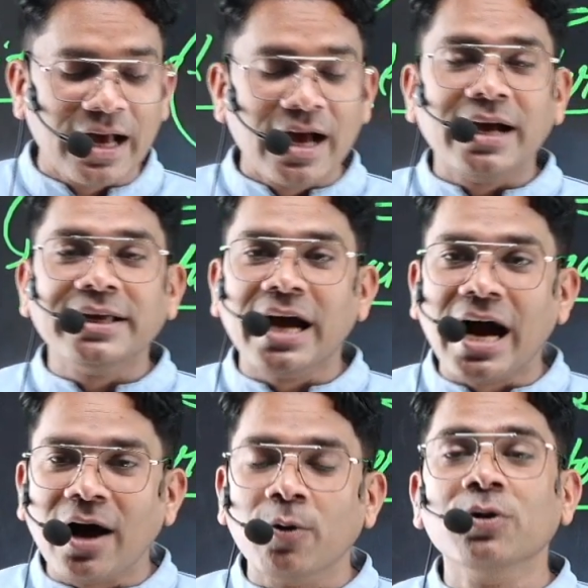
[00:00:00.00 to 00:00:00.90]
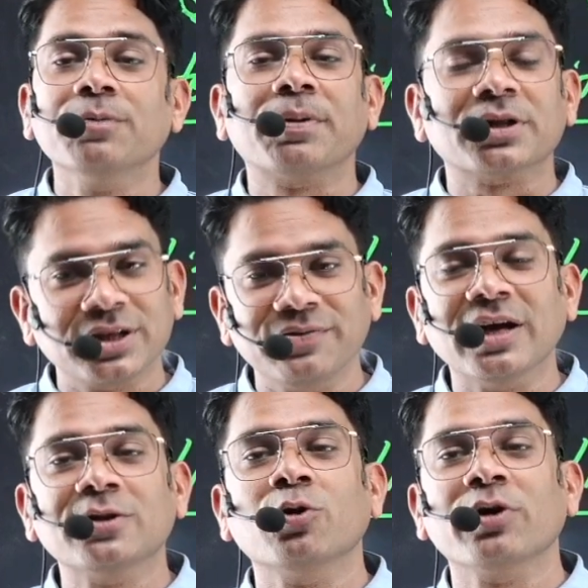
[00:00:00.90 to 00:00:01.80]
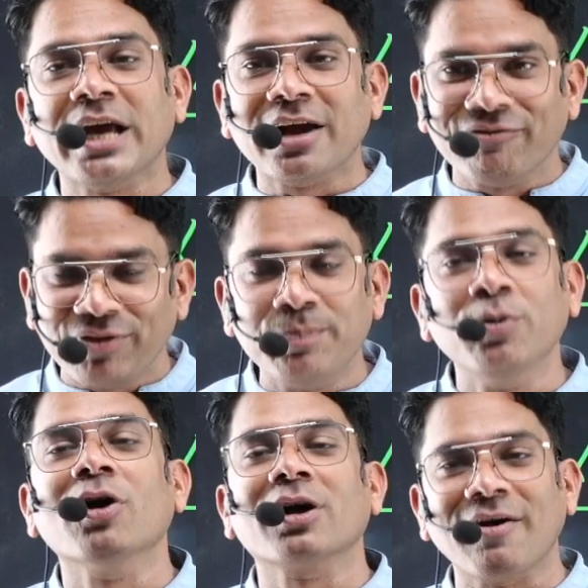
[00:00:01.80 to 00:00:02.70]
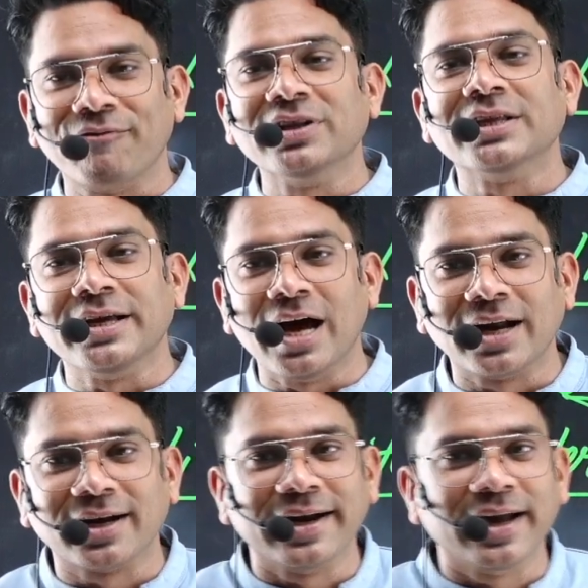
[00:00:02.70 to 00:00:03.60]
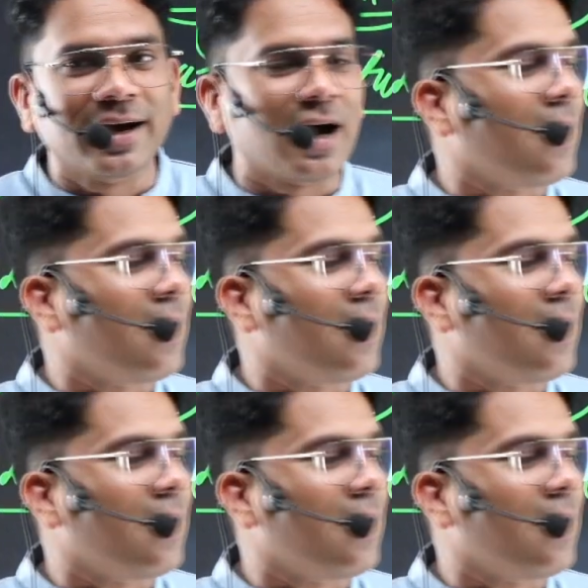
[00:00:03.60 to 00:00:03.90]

या उन प्रतिवेदनों की एक बिब्लियोग्राफी तैयार करने का काम